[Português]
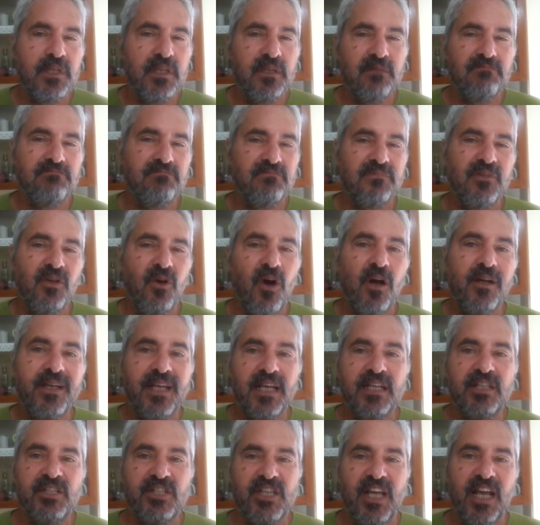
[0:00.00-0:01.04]
que logo
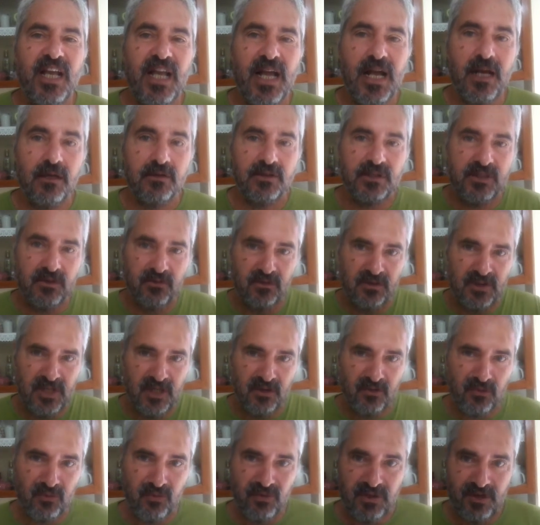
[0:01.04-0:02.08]
que eles chegaram, se
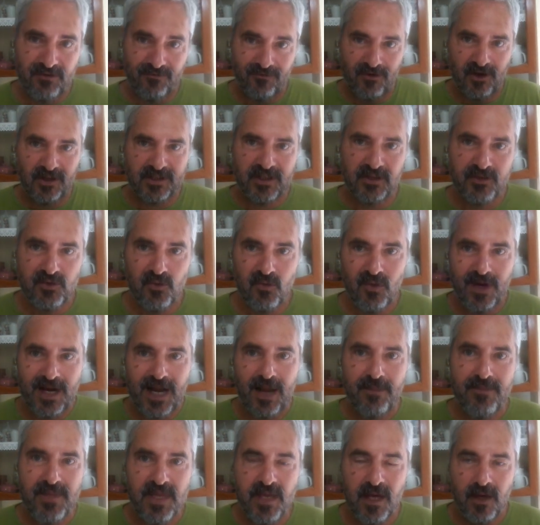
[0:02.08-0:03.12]
uniram tudo em volta de um
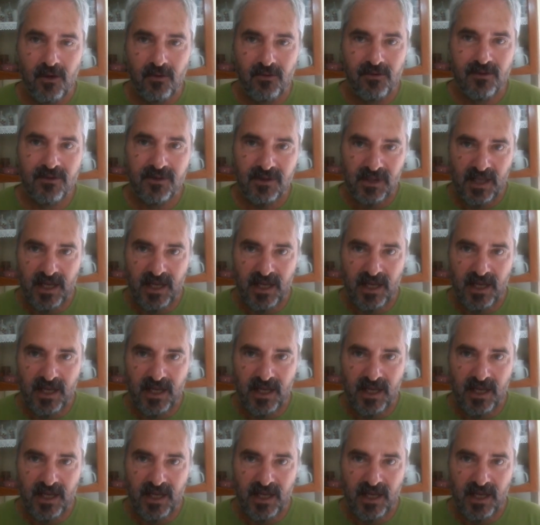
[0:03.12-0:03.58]
caminhão,